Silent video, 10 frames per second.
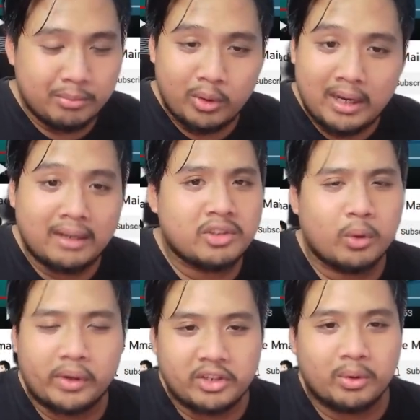bukan
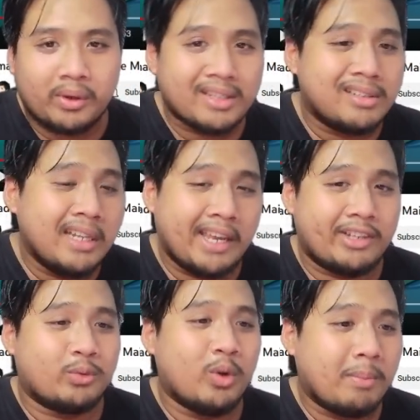showcase-showcase di
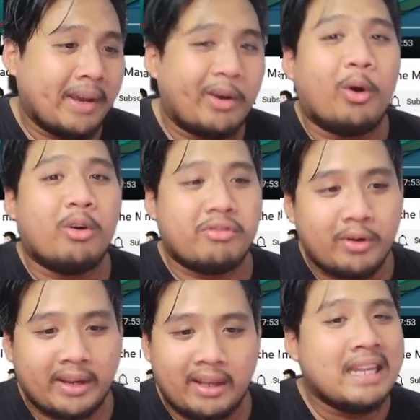su apa Eco
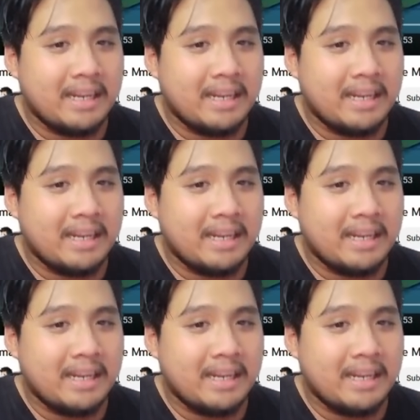over ya.